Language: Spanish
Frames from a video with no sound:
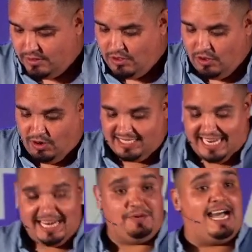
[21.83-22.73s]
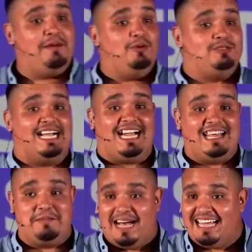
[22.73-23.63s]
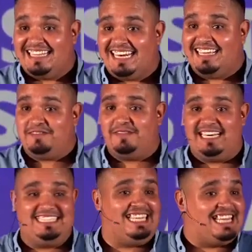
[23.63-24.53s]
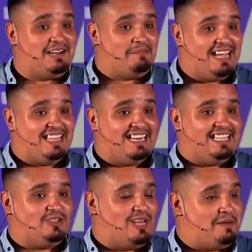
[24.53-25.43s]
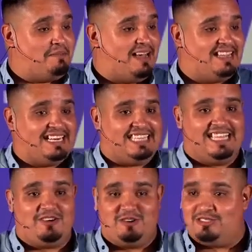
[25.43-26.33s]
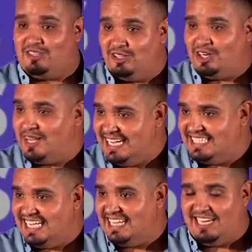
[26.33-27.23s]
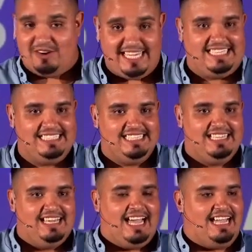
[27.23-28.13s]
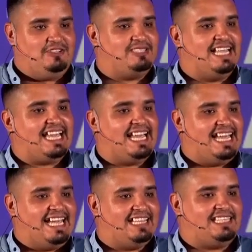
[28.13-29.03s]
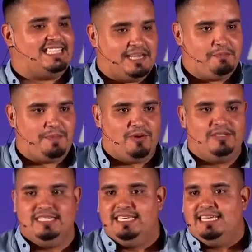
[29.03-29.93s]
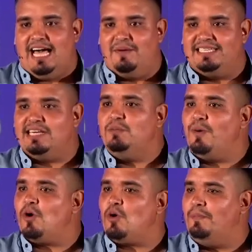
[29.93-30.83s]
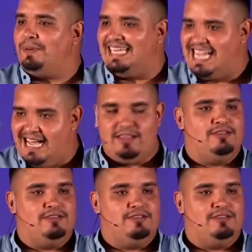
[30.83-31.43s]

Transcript: Hoy celebramos a cada madre. Feliz Día de las Madres, a todas las madres que están con nosotros en el día de hoy. Eh, yo sé que este tiempo a veces es un poco complicado,